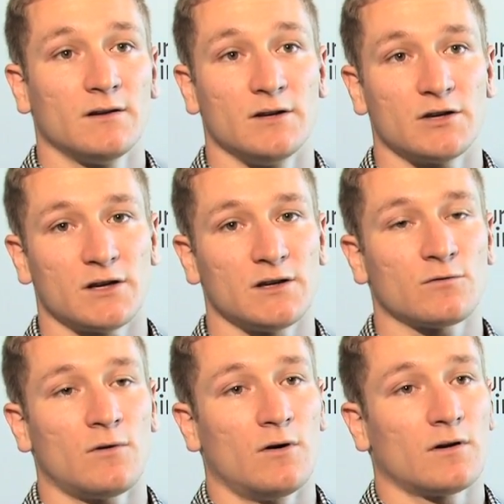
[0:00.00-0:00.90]
Déchets qui
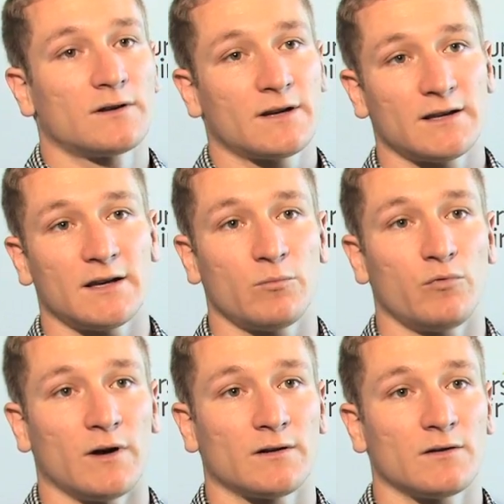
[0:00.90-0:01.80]
seront alors traités
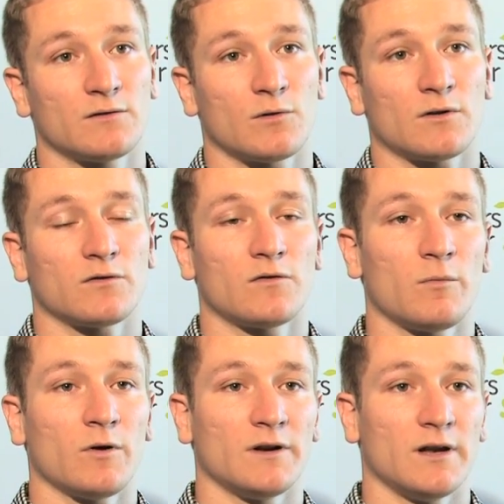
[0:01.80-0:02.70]
pour être soit
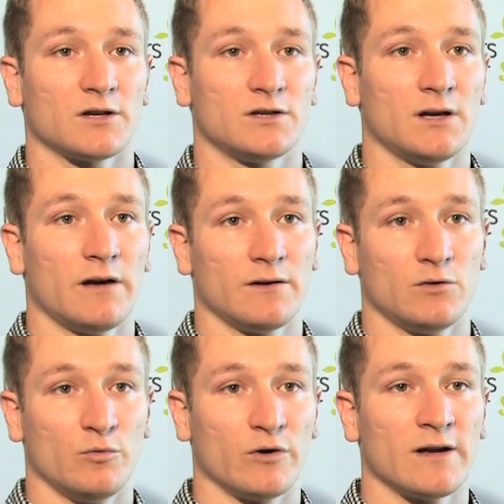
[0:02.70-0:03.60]
transformés en énergie avec
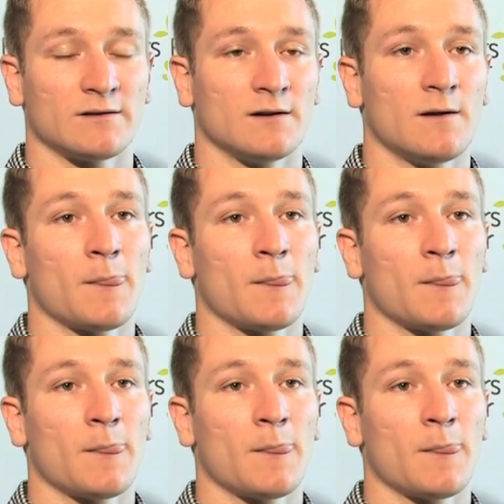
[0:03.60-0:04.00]
du biogaz,